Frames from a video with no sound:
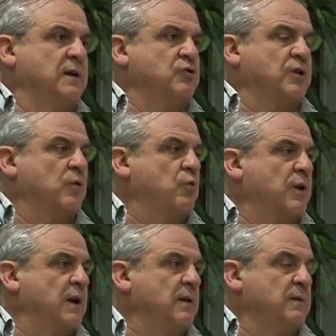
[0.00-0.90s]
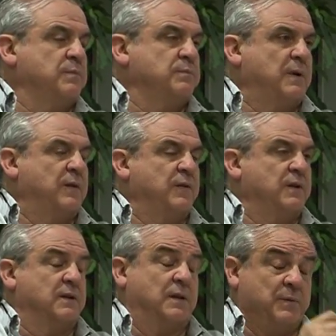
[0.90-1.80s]
ellos recurren para
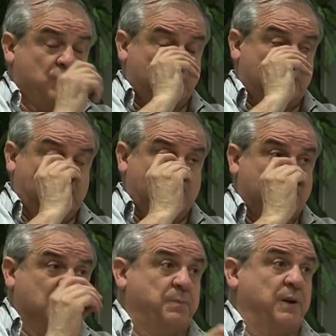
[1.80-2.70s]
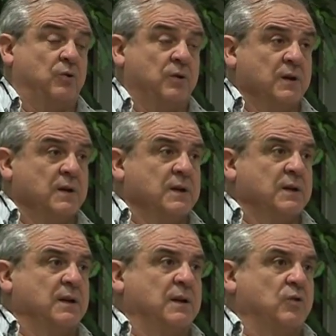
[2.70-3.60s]
defender también sus intereses, pero
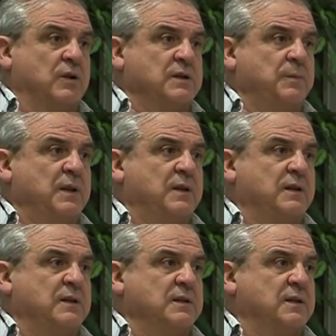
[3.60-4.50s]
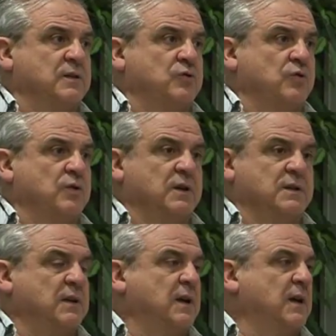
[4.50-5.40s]
lo que es evidente que es que esto
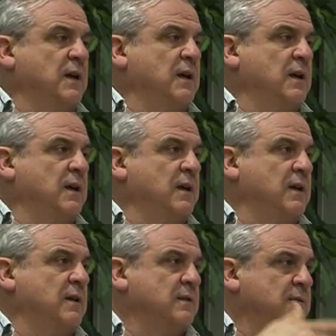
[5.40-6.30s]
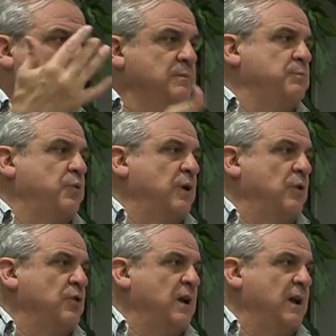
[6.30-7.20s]
es hay que
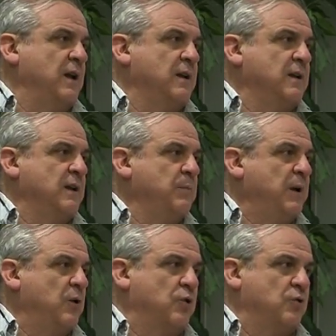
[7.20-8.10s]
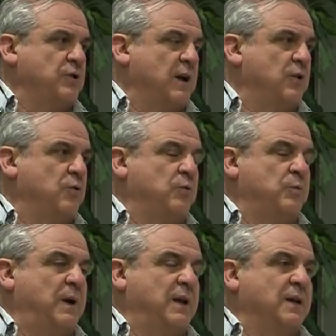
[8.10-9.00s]
ponerlo ya en, vigor, o sea que no
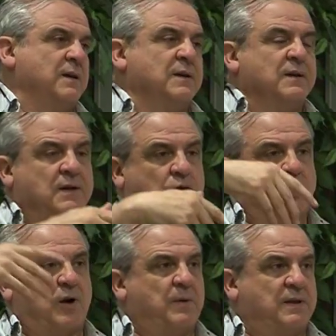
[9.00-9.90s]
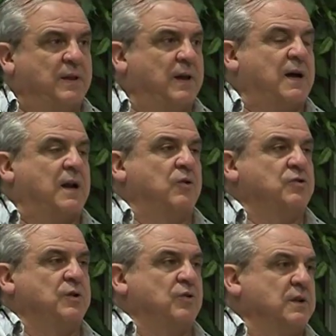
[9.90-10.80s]
vale cautelarmente dejarlo,
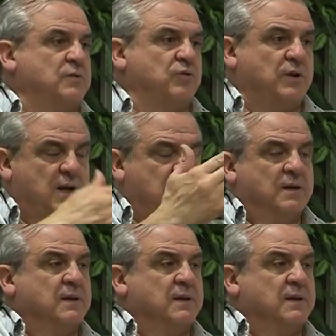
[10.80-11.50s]
sino que esto ya